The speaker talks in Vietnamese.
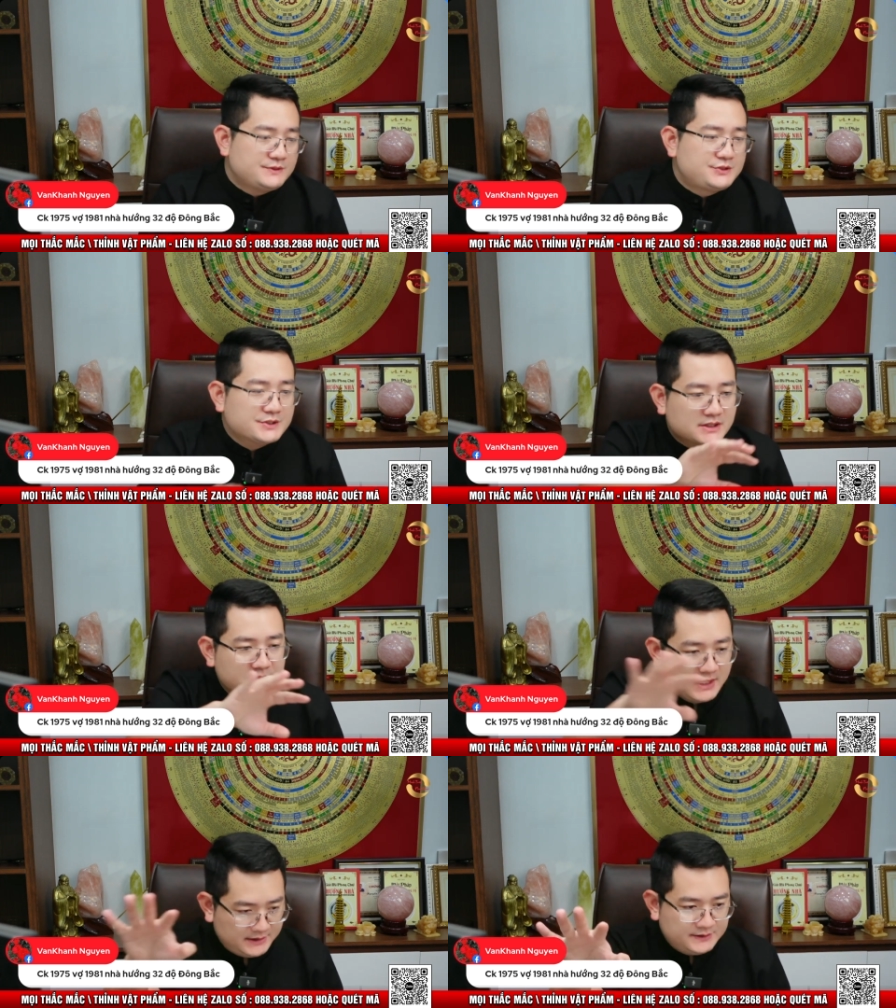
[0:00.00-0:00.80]
trường
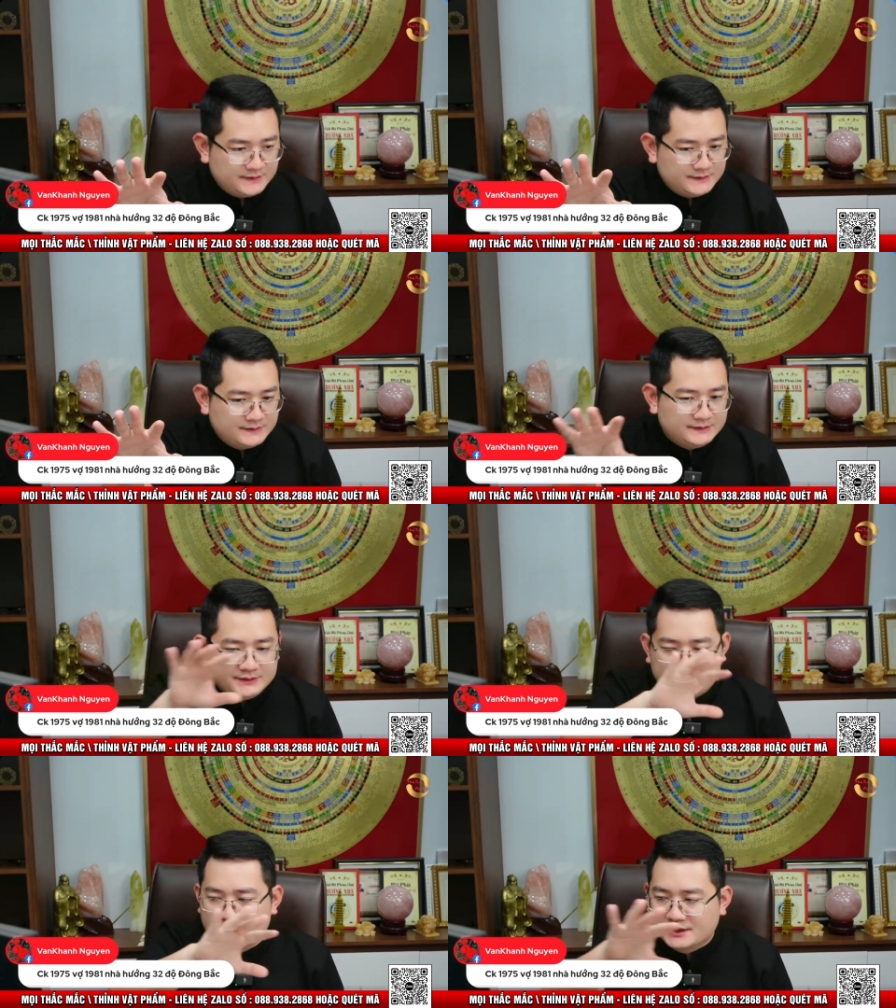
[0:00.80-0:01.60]
bệnh
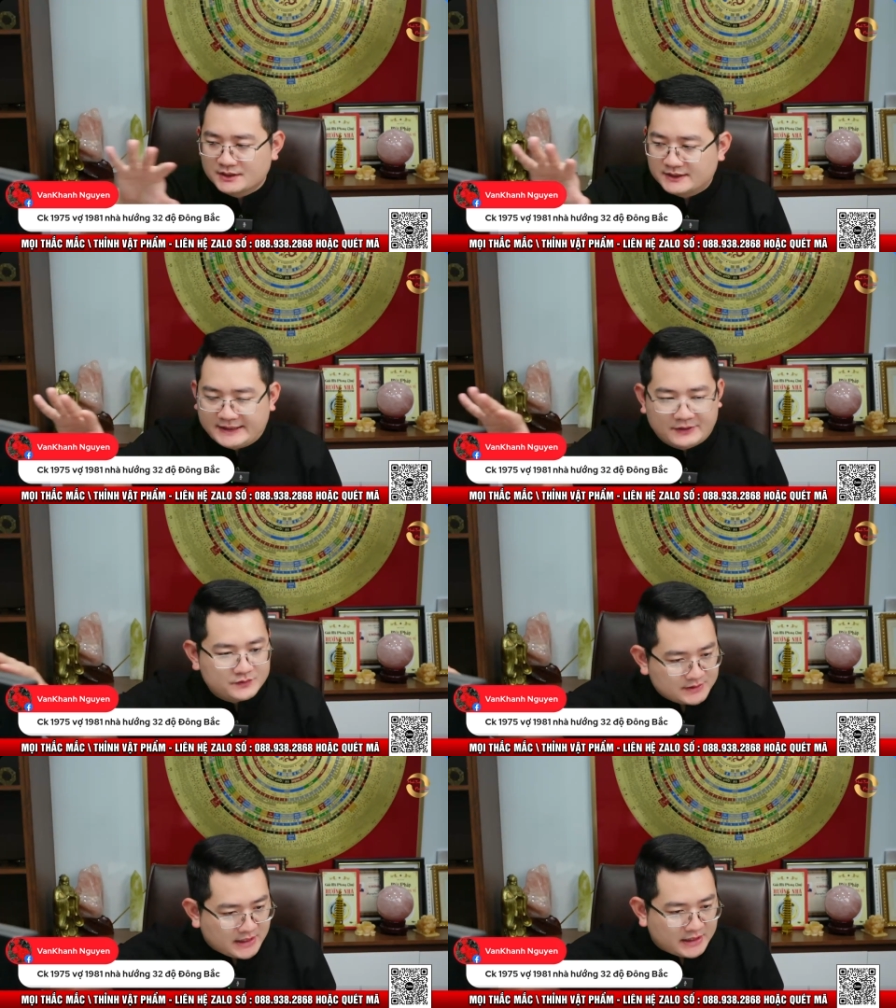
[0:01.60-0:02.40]
trường là kéo
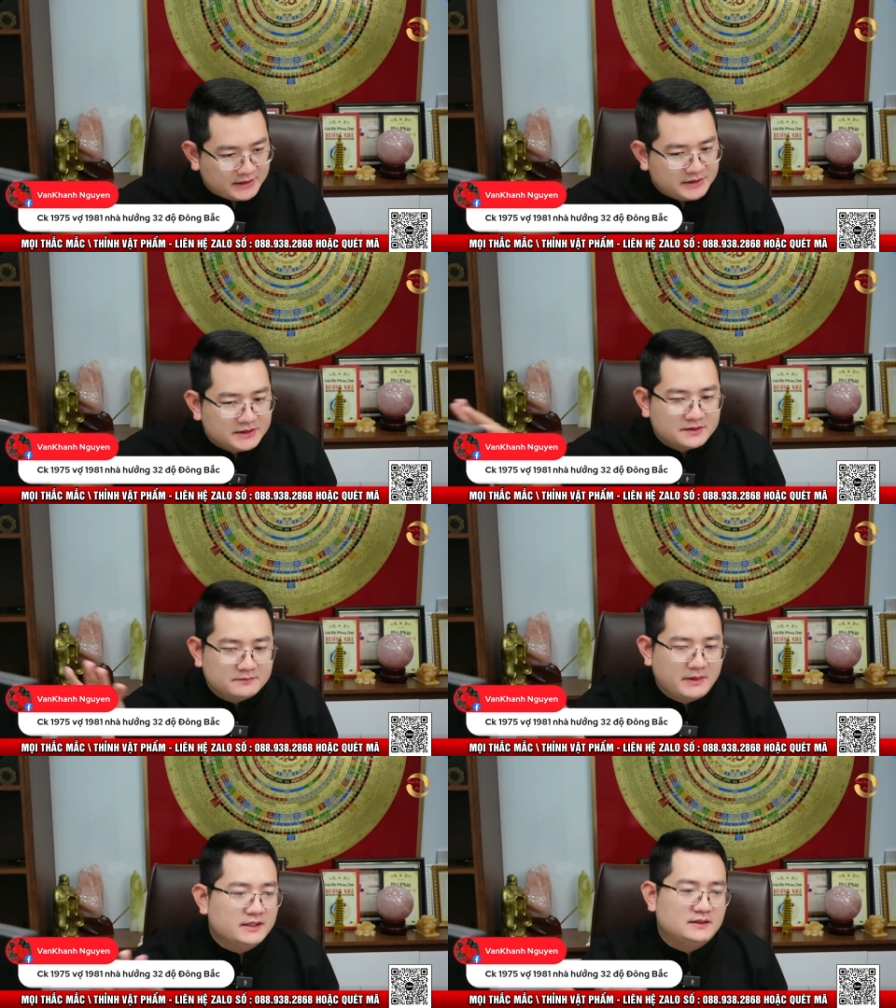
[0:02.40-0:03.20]
dài
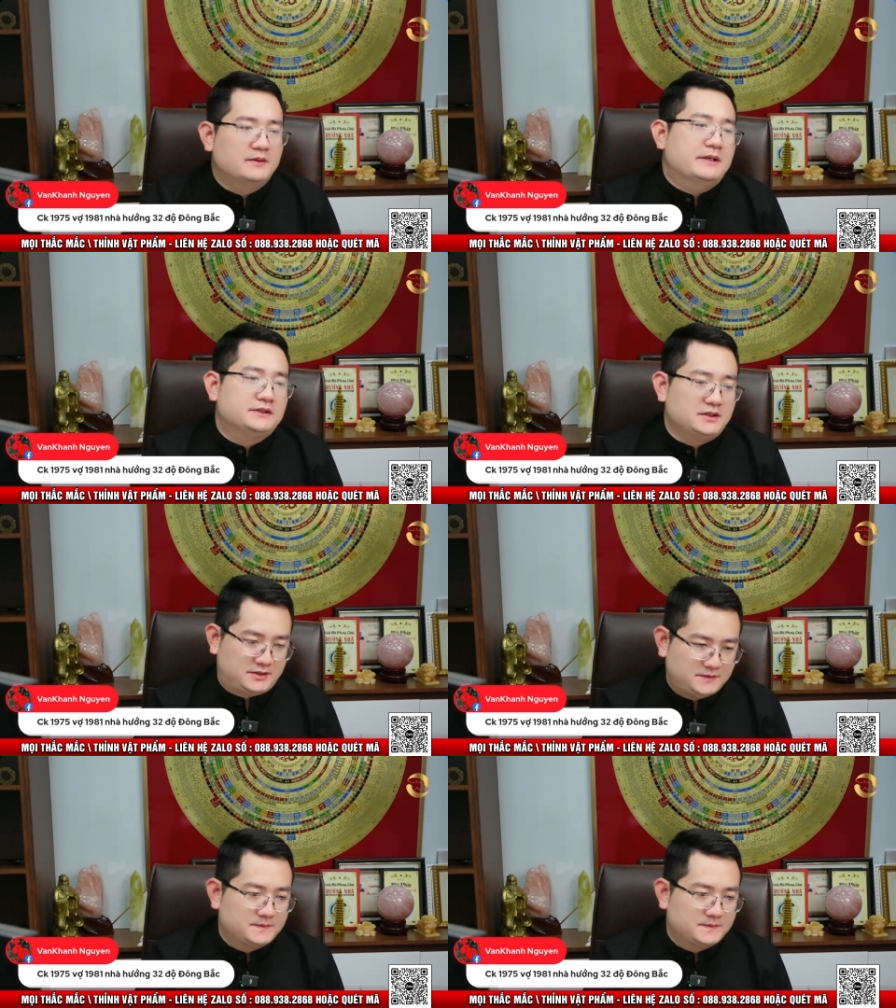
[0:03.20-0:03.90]
bệnh là bệnh tật